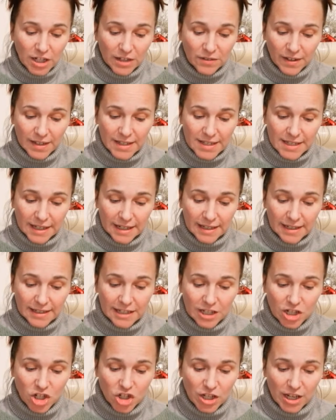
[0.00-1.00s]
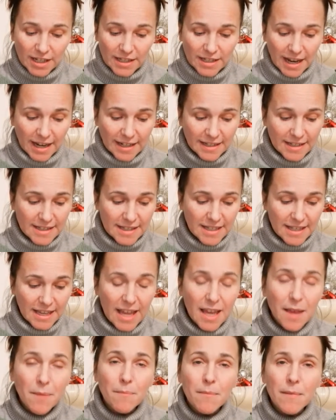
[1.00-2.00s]
Adventskalender steckte eine sich
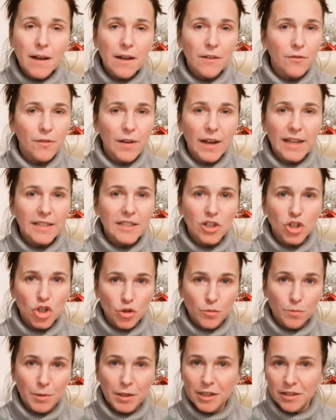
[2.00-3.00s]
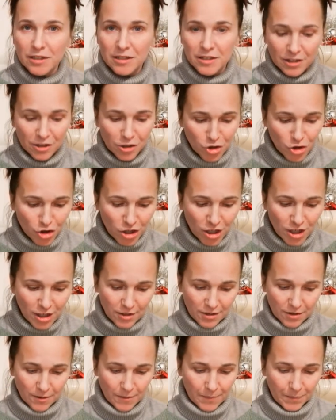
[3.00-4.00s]
immer weiter spinnende
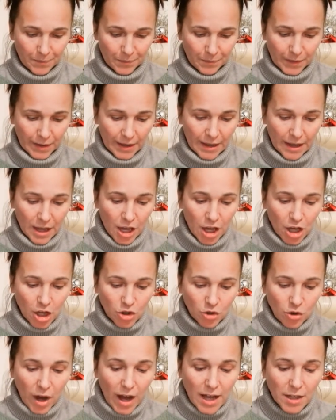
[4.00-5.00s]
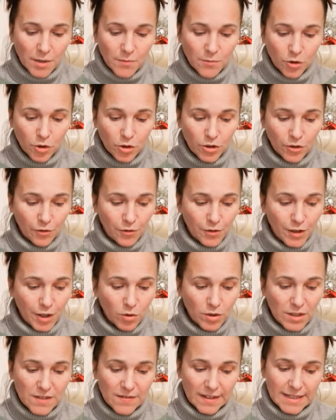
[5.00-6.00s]
Geschichte. Joachim würde
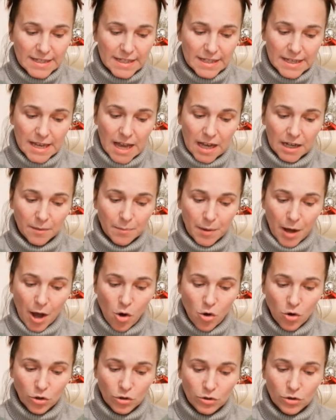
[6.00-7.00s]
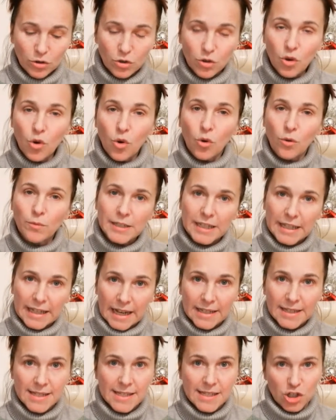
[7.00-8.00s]
24 Tage brauchen, um die
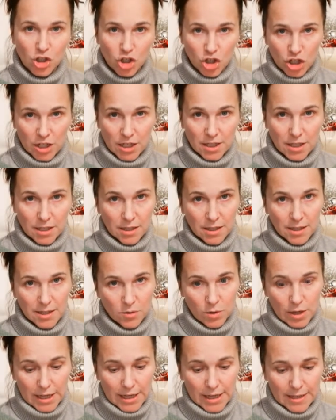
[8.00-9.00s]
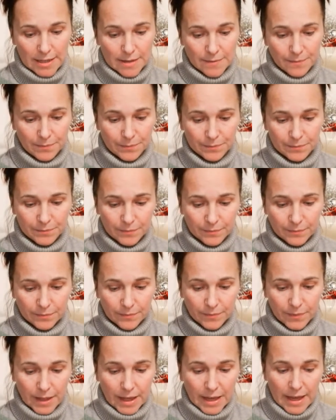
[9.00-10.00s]
ganze Geschichte zu lesen.
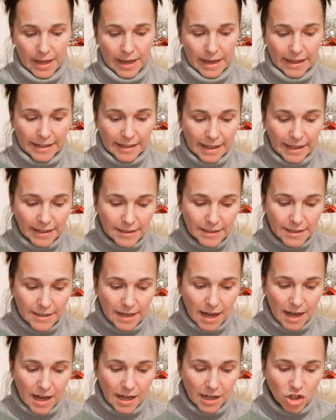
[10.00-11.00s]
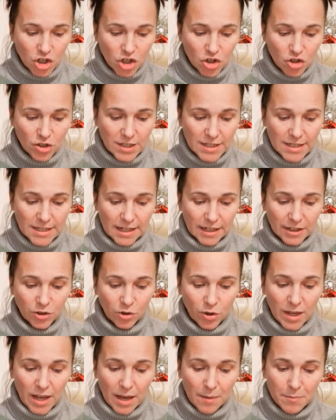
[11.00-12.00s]
Jeden Tag schloss sich ein
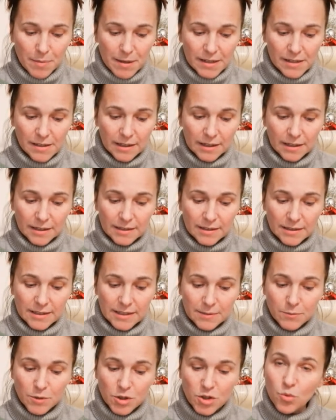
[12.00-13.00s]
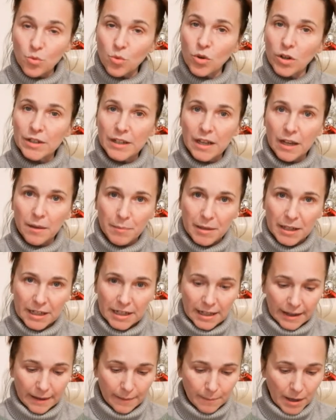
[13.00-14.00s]
neuer Pilger dem Zug nach
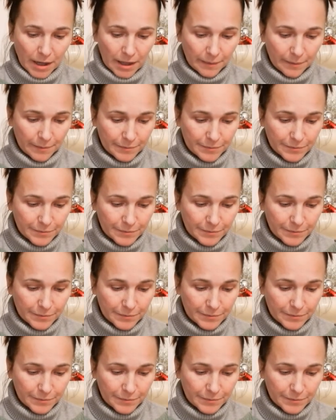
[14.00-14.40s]
Bethlehem an.